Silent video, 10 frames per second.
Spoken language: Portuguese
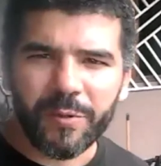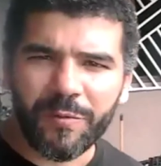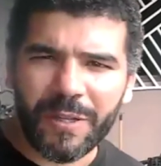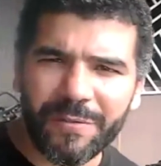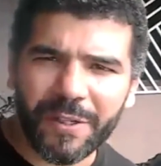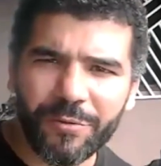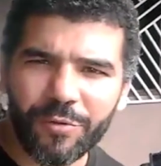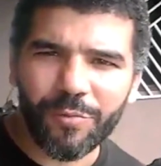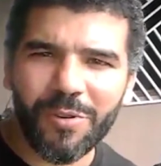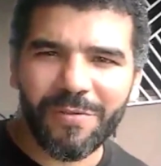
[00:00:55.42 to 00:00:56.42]
Sou Flaviano,
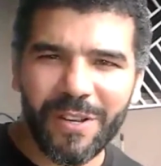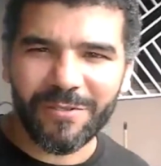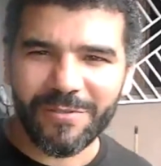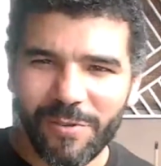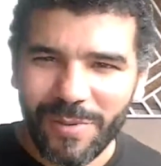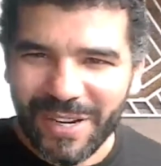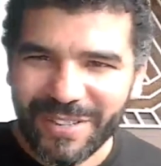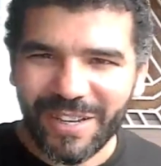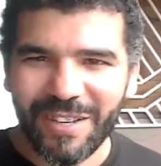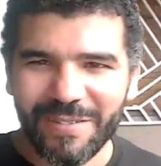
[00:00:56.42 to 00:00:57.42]
tudo bom velho? Como é
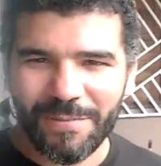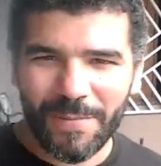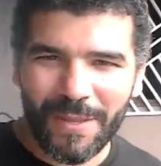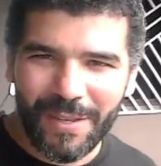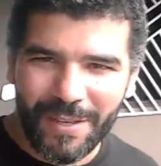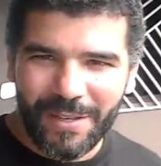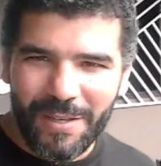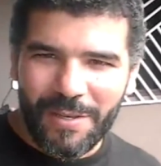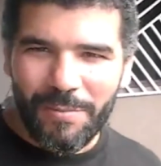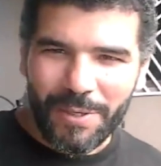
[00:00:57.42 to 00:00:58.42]
que tá?
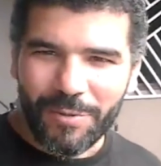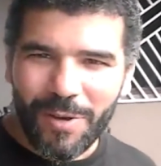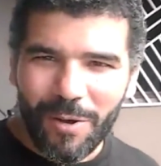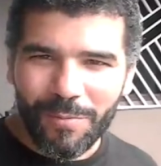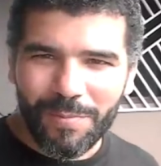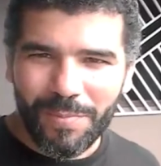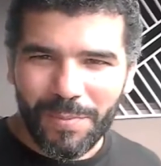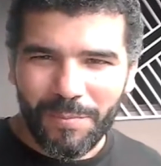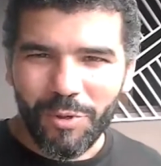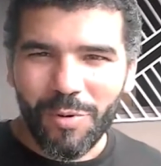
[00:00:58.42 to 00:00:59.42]
Pessoal,
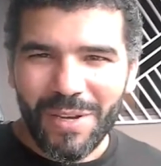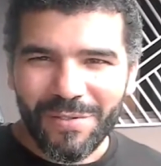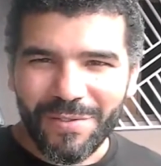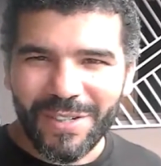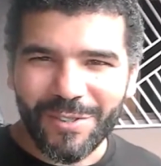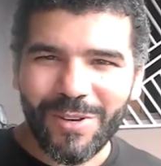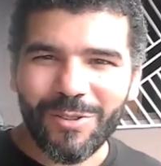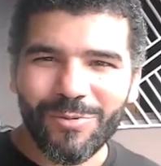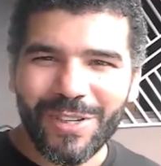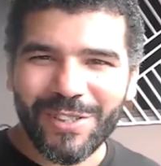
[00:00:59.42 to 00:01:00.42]
meu nome é Ivan, sou
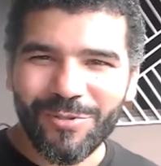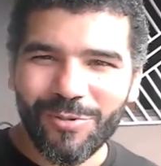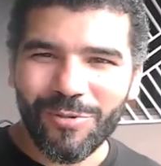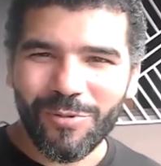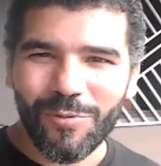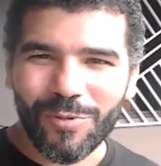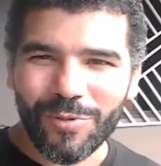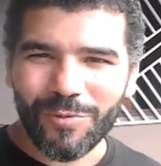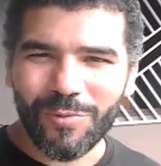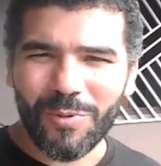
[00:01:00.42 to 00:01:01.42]
aluno aí do
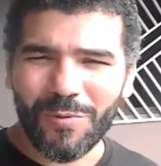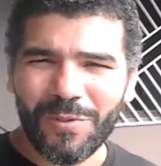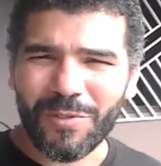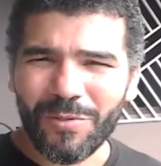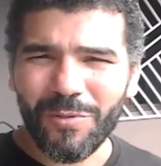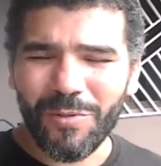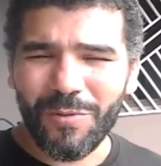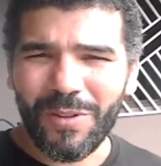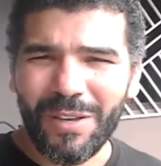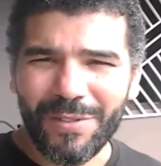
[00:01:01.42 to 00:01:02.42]
curso do professor
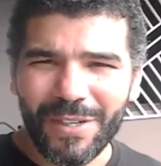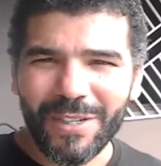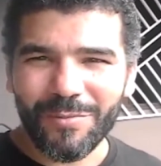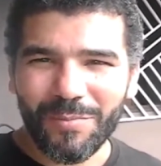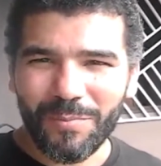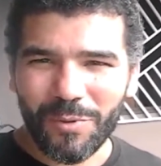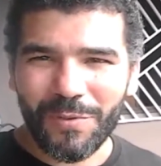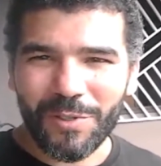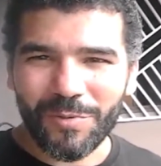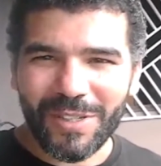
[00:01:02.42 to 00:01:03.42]
Flaviano,
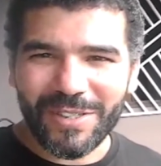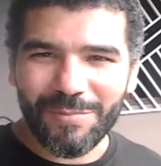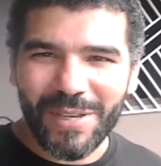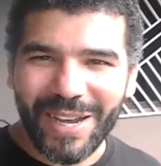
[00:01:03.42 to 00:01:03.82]
professor aí de